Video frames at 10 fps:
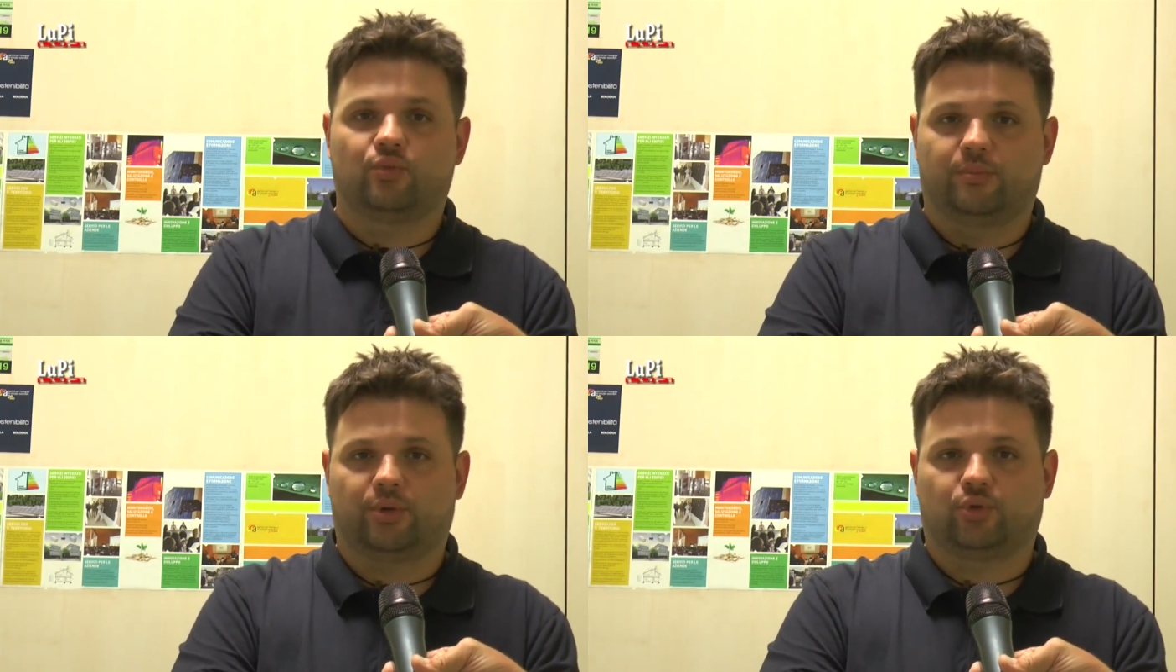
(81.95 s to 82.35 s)

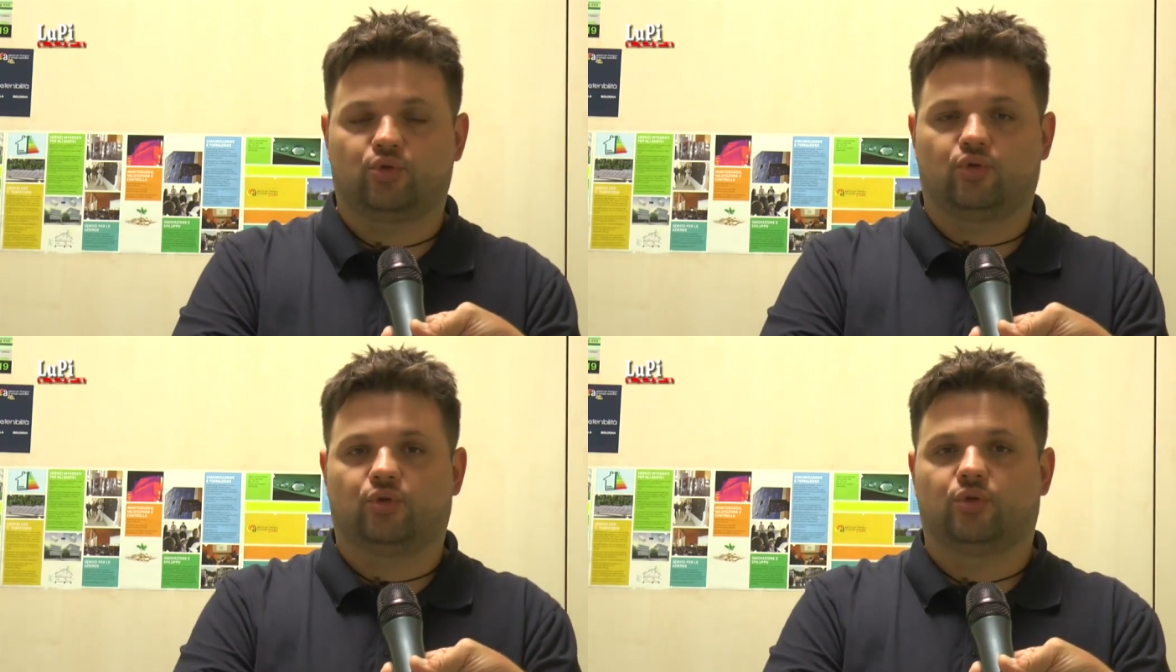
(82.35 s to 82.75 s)
un pronto
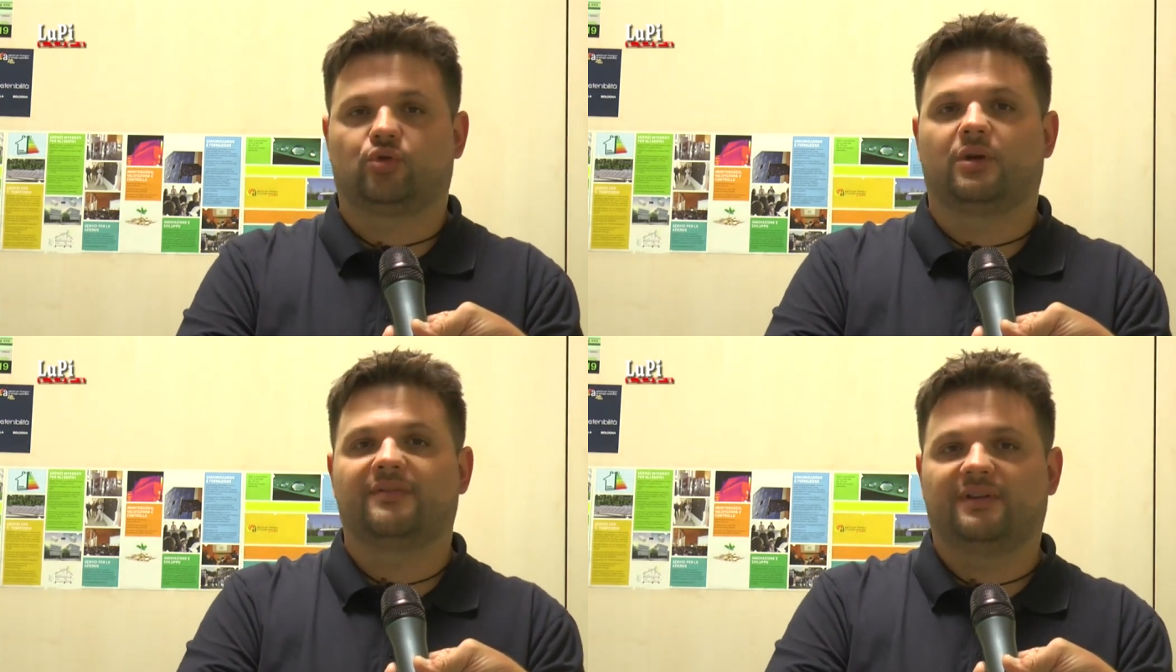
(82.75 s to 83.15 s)

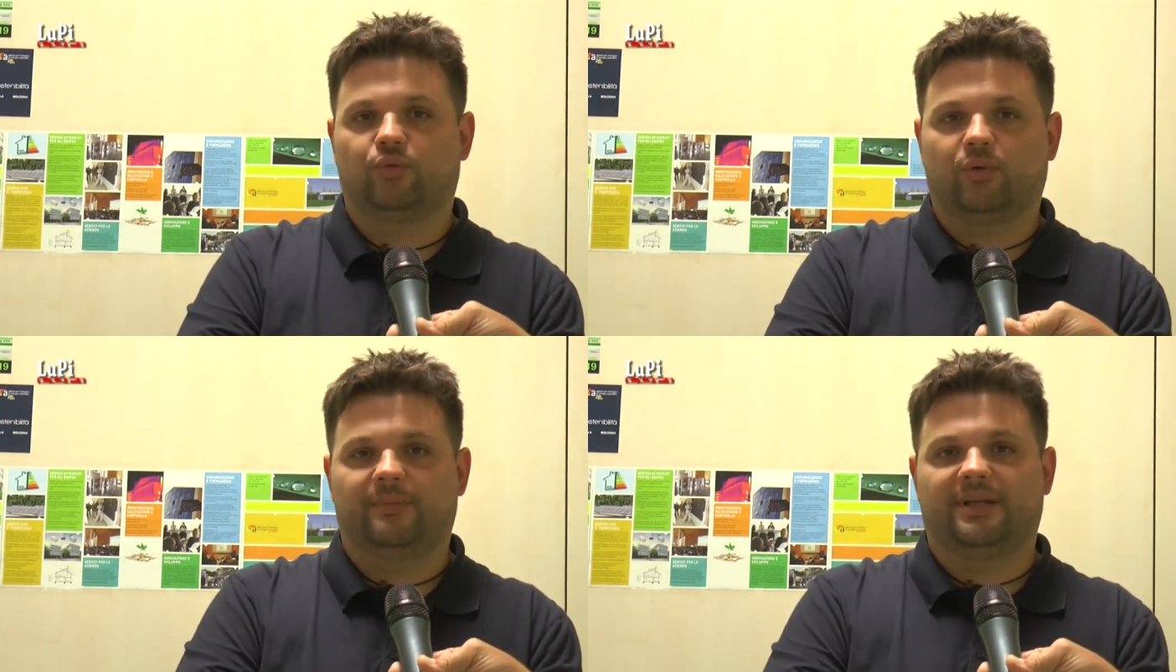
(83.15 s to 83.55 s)
soccorso,
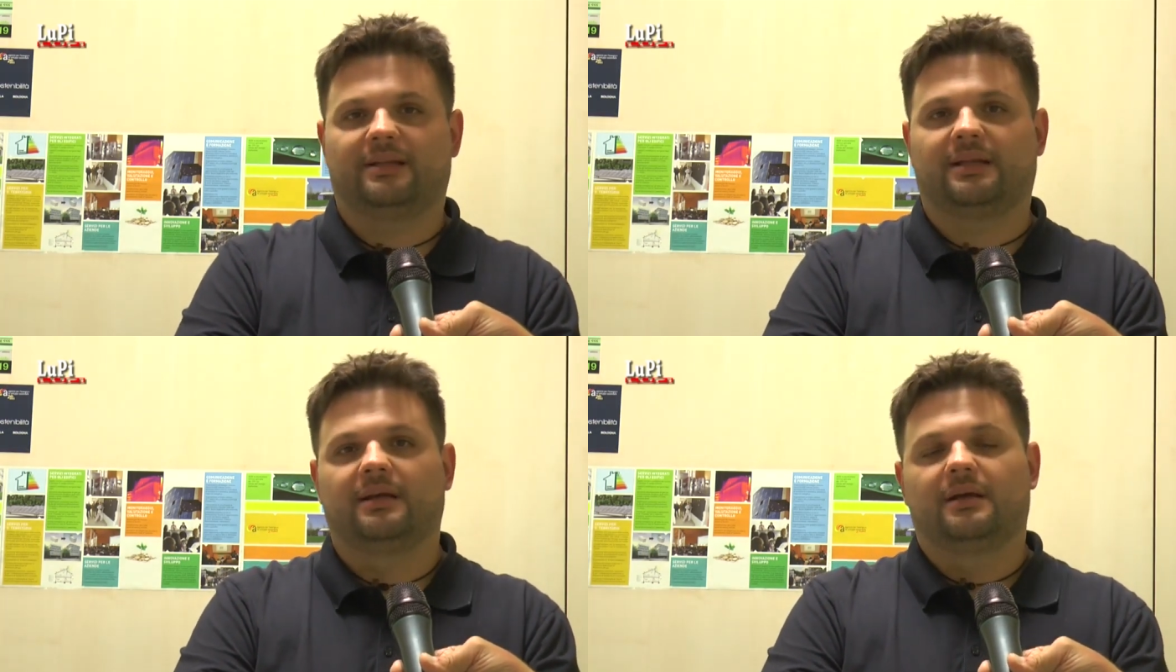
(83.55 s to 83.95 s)

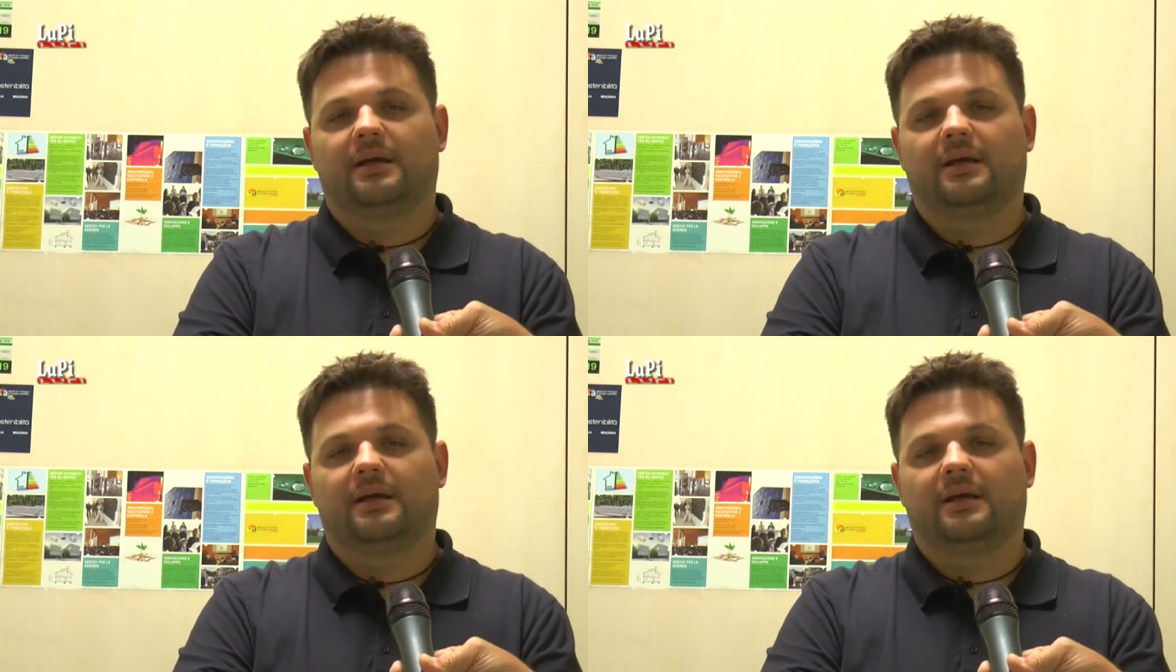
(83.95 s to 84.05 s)
eventualmente